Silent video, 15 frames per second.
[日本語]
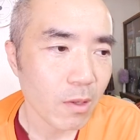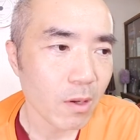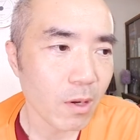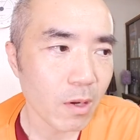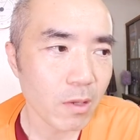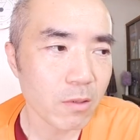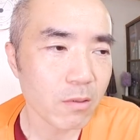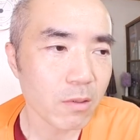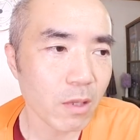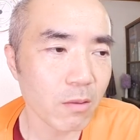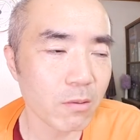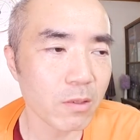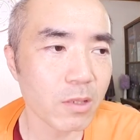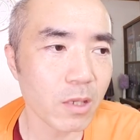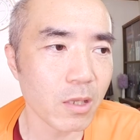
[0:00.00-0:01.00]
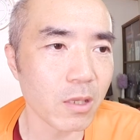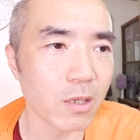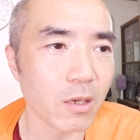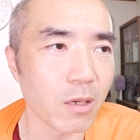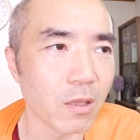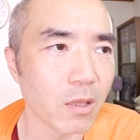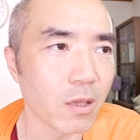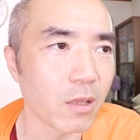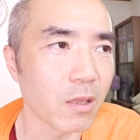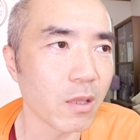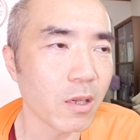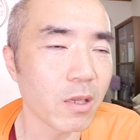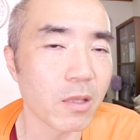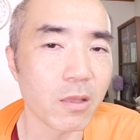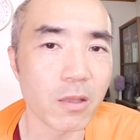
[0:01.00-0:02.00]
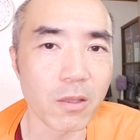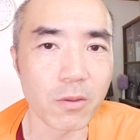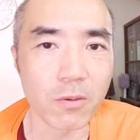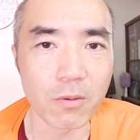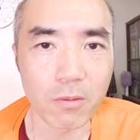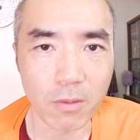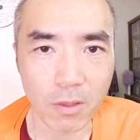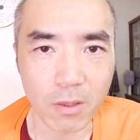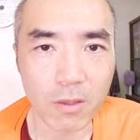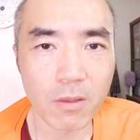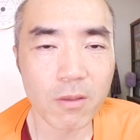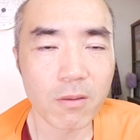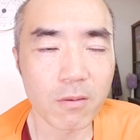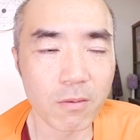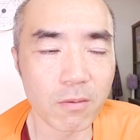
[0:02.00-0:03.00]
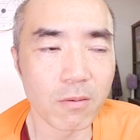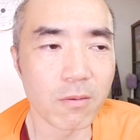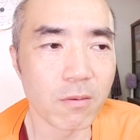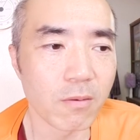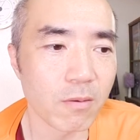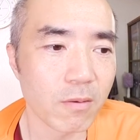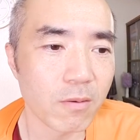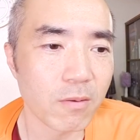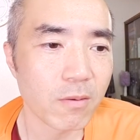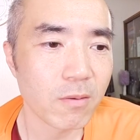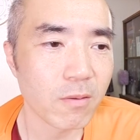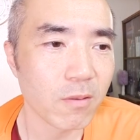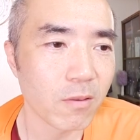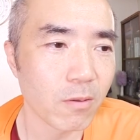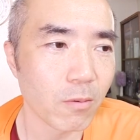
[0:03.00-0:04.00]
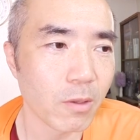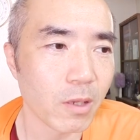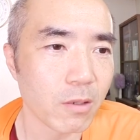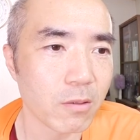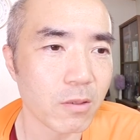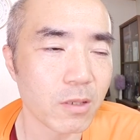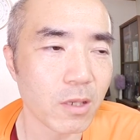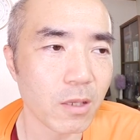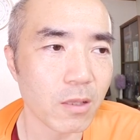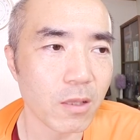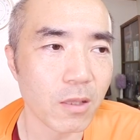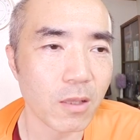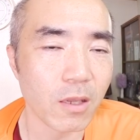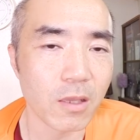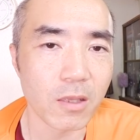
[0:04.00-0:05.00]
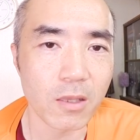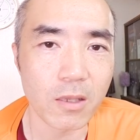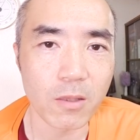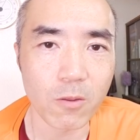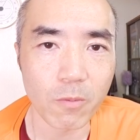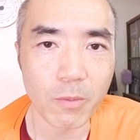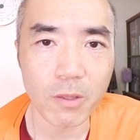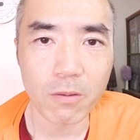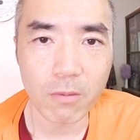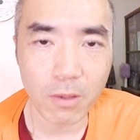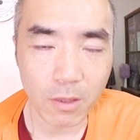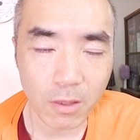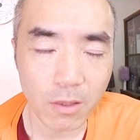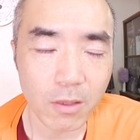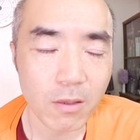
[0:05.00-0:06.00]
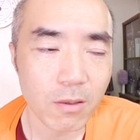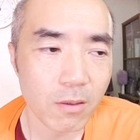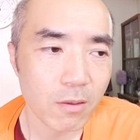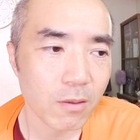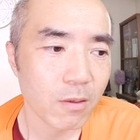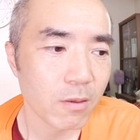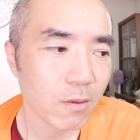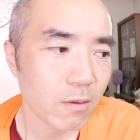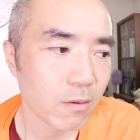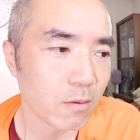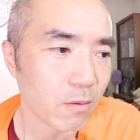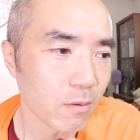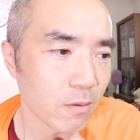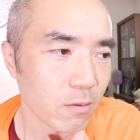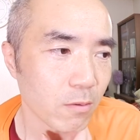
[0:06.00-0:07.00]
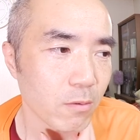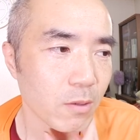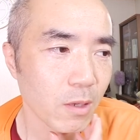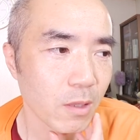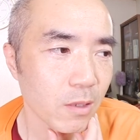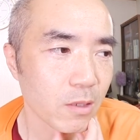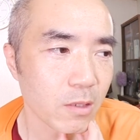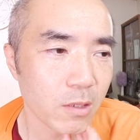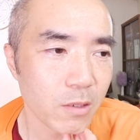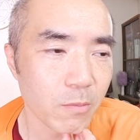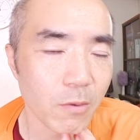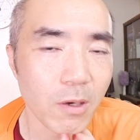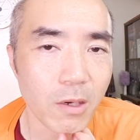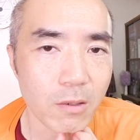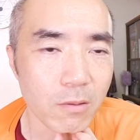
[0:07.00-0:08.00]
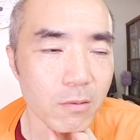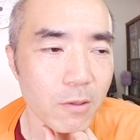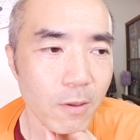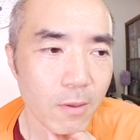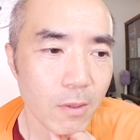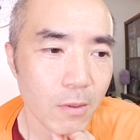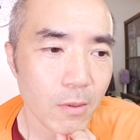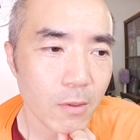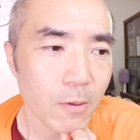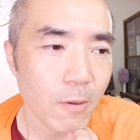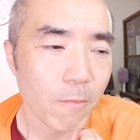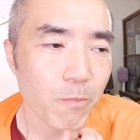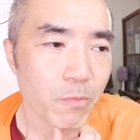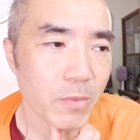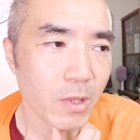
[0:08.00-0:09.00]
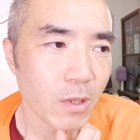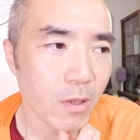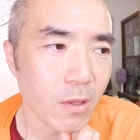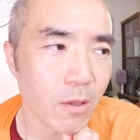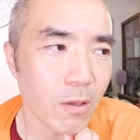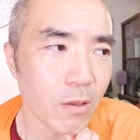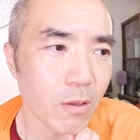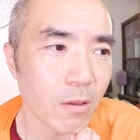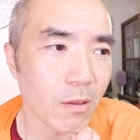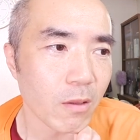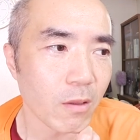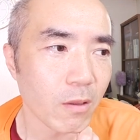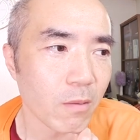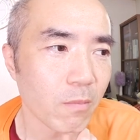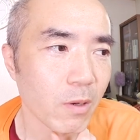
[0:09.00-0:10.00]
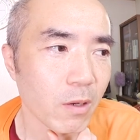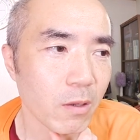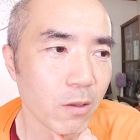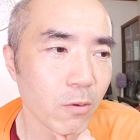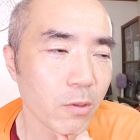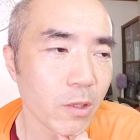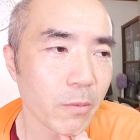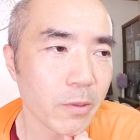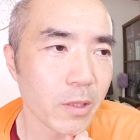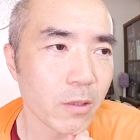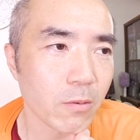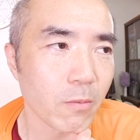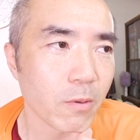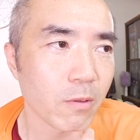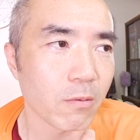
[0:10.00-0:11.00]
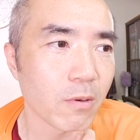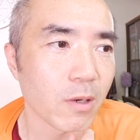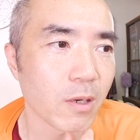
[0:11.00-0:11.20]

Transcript: ああいうあのゼリーがねないっていうね、うん、農薬使ってないいいトマトはね、うん、そういう話もあるでまあ今日食べたトマト